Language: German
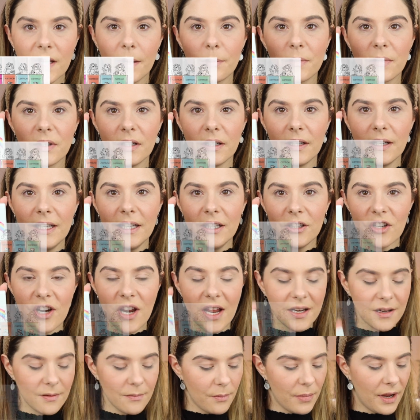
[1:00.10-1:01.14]
gibt eine
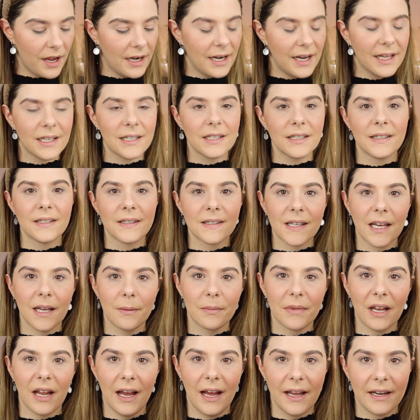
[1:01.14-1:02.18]
Lidschattenpalette, es
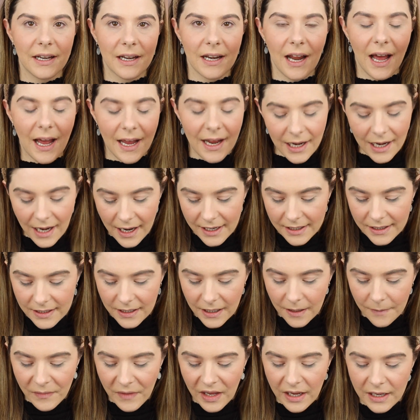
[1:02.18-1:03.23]
gibt einen
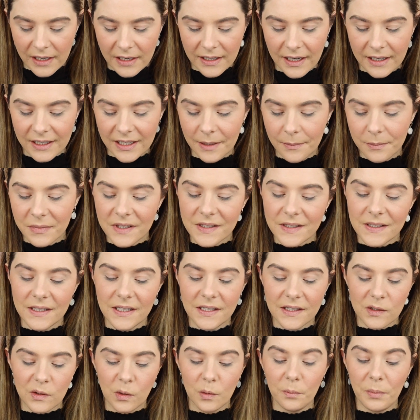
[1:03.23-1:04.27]
Highlighter, dann gibt es
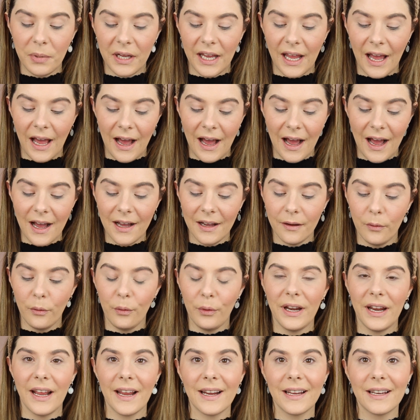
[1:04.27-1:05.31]
hier so einen
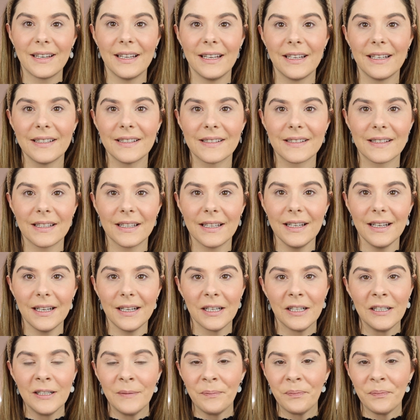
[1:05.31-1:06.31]
pH-Reacting Stick.